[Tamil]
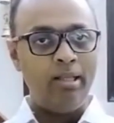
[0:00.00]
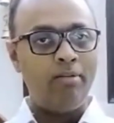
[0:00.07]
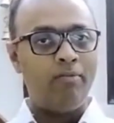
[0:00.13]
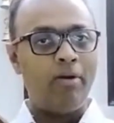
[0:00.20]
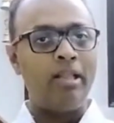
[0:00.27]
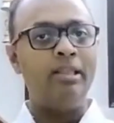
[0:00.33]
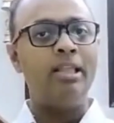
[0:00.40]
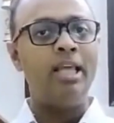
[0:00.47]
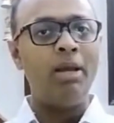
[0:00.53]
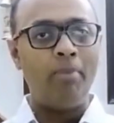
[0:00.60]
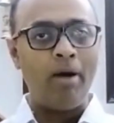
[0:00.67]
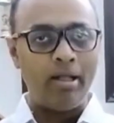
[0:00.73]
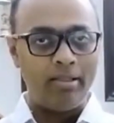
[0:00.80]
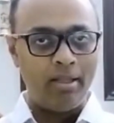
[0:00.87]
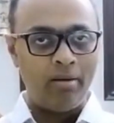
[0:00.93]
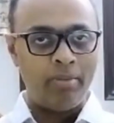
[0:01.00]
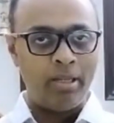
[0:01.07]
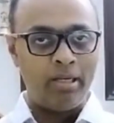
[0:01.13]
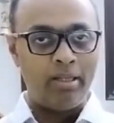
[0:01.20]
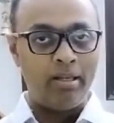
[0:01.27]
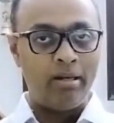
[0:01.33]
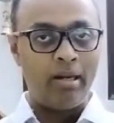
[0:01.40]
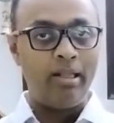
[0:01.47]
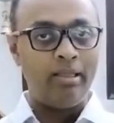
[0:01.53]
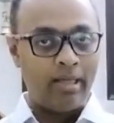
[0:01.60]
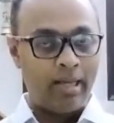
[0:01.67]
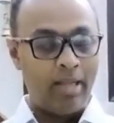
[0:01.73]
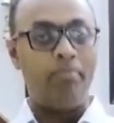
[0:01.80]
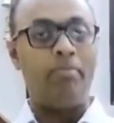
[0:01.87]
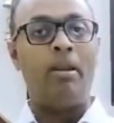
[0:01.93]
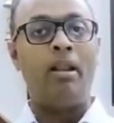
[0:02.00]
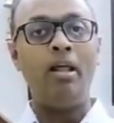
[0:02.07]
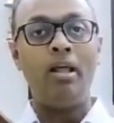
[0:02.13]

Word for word: வந்தே மாத்திரம் என்கின்ற தலைப்புல